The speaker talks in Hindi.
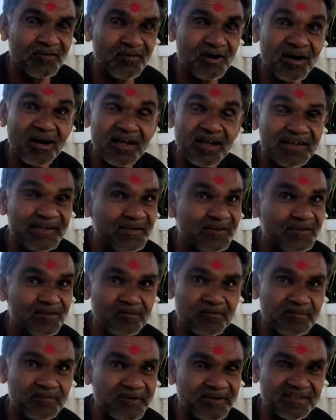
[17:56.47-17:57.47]
वहाँ ये
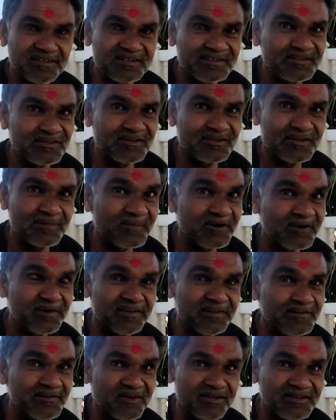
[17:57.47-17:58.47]
बैठाते थे इनके
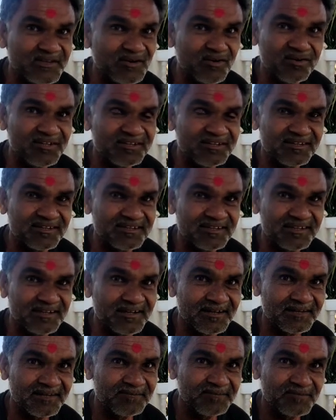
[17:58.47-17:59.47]
पानी सब गंदा हो जाता था